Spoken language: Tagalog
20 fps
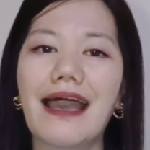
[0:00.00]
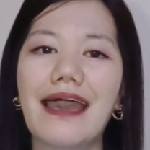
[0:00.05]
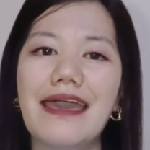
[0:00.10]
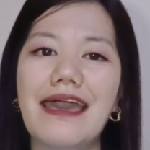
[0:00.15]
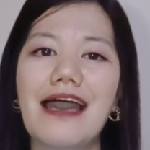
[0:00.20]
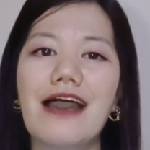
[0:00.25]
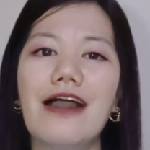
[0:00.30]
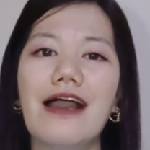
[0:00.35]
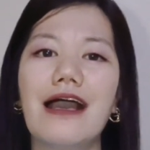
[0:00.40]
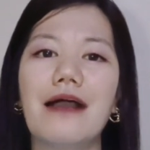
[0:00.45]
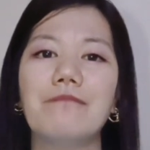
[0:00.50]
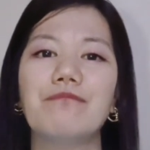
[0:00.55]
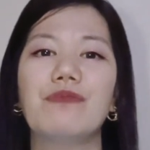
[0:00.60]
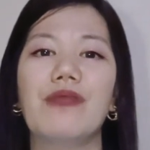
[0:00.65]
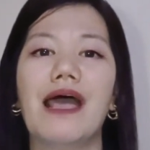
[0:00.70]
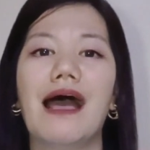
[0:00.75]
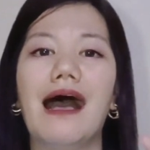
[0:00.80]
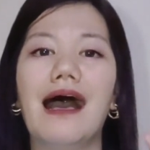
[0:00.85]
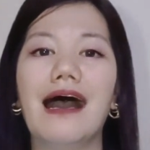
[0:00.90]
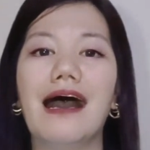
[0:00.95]
Kaya nga,
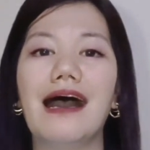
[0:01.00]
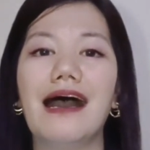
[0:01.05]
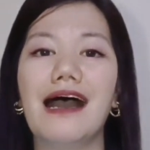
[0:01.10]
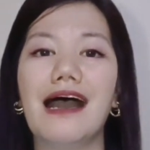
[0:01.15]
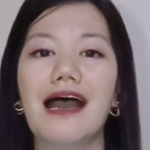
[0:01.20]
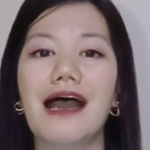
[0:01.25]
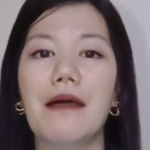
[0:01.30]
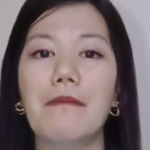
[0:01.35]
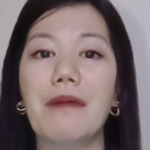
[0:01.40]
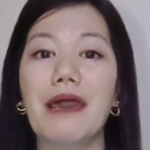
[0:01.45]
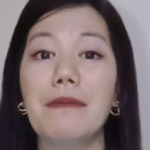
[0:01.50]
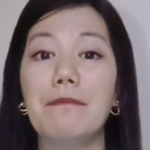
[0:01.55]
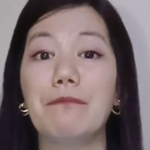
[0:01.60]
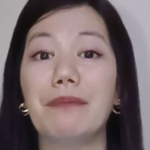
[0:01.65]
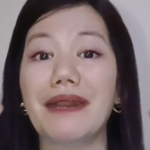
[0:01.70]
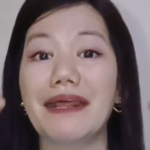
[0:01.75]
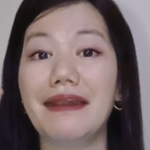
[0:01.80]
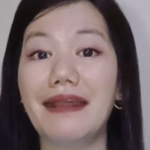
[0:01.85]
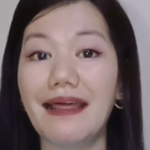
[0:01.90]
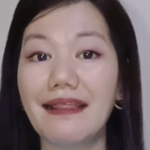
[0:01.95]
uh, may
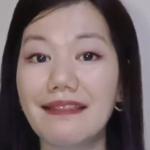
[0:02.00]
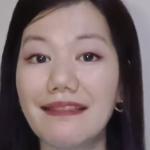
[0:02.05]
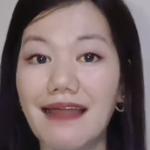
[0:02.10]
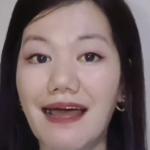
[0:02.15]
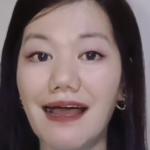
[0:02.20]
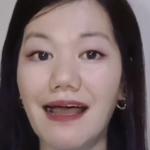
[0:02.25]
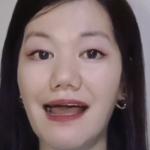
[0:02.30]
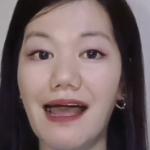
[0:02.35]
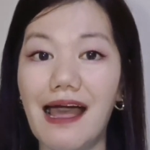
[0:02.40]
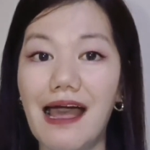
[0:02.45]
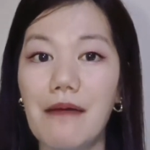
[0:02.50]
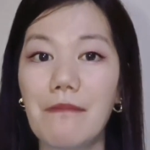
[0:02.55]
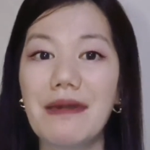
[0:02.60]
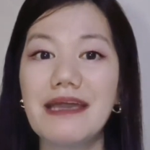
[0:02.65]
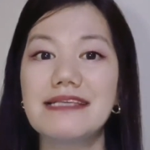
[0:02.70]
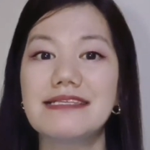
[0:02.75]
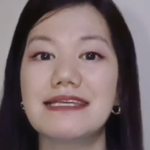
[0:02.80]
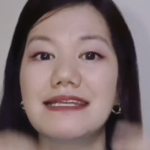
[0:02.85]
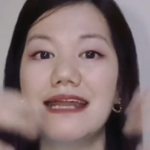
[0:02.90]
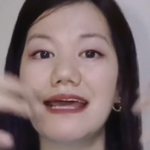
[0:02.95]
prenenda ka,
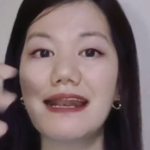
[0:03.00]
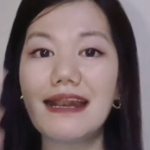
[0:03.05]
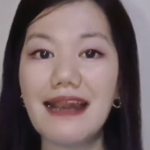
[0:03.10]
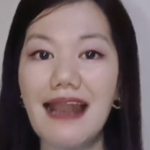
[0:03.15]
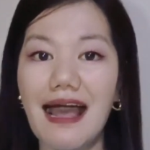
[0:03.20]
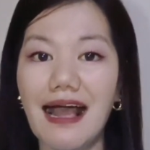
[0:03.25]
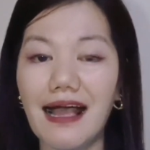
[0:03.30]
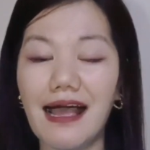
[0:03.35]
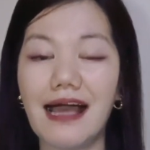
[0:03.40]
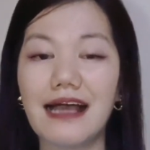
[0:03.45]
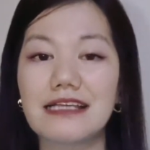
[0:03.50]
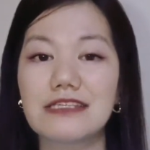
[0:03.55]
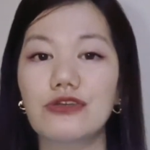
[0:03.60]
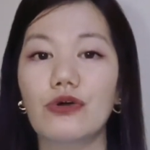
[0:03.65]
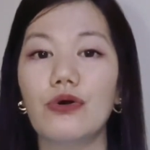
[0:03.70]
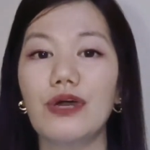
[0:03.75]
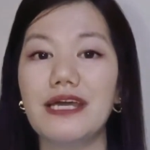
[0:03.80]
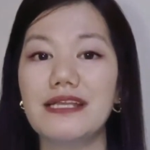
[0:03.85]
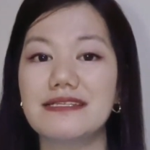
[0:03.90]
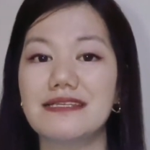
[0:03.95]
may sinanla ka.
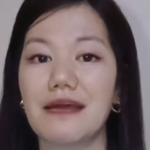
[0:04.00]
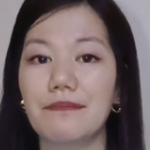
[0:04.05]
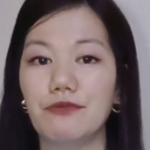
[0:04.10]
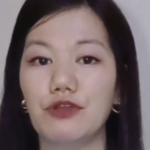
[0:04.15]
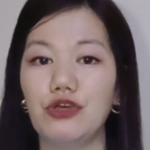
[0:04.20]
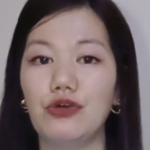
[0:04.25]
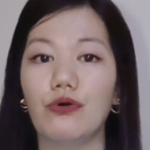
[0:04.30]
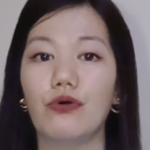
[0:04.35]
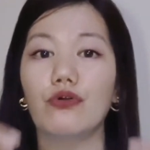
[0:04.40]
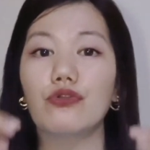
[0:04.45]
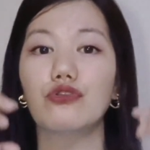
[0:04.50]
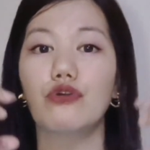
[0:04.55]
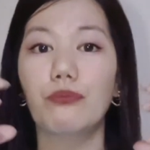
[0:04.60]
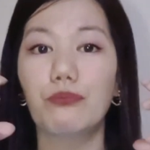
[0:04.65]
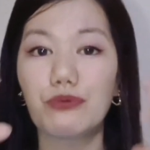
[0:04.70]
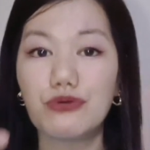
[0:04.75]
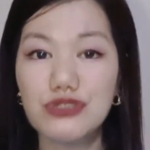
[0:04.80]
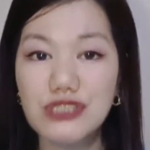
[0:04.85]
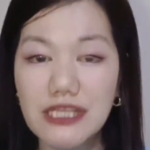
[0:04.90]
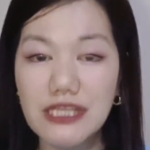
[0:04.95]
So, it's up to you kung
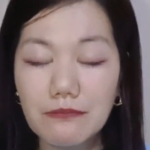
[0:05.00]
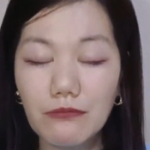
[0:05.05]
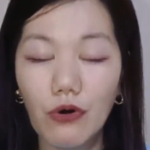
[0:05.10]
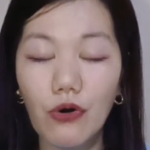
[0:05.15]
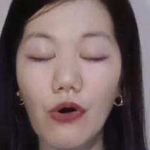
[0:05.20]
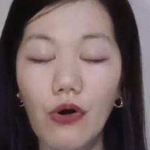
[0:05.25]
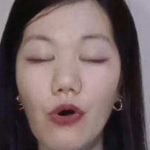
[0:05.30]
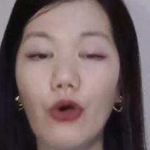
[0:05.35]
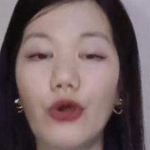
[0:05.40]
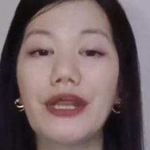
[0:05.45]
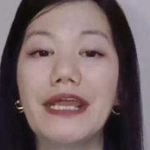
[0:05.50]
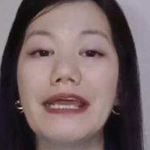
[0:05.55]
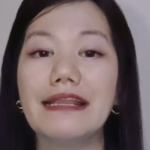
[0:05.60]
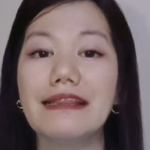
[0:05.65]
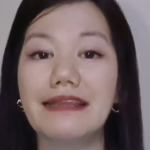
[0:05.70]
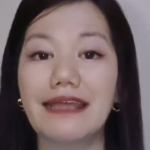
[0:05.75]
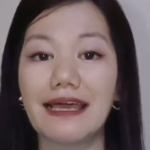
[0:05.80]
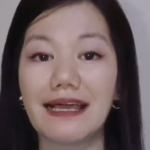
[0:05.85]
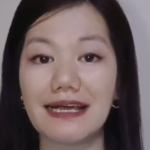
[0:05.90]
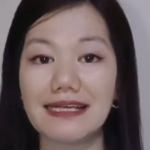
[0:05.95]
tubusin mo or
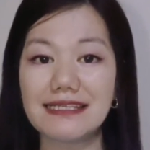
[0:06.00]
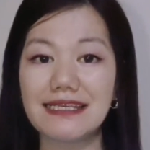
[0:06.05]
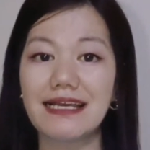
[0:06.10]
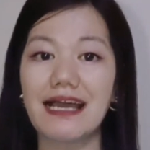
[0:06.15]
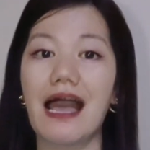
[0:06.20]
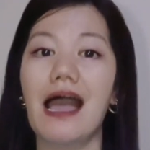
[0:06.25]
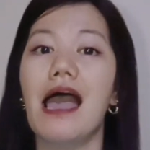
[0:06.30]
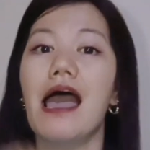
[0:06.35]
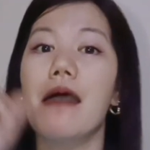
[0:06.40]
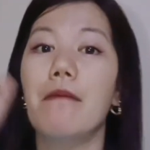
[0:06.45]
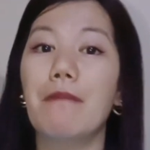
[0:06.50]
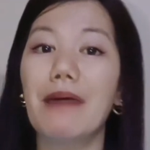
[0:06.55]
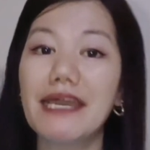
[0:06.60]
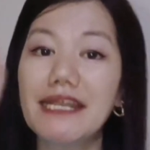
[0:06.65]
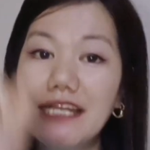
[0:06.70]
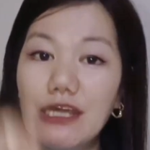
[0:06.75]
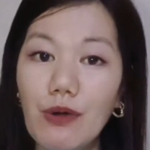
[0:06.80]
hindi. Kasi nga, may